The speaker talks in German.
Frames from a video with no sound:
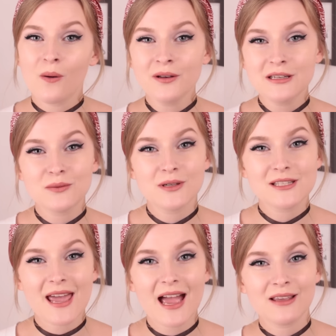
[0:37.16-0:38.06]
Und ich würde
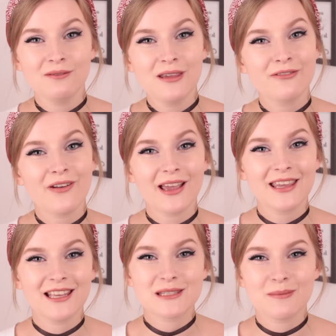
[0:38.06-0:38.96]
sagen, wir
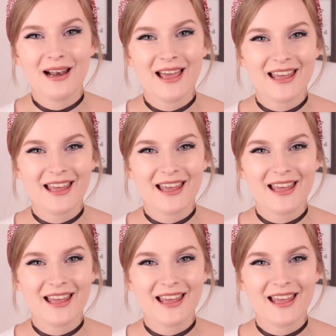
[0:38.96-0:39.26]
fangen jetzt mal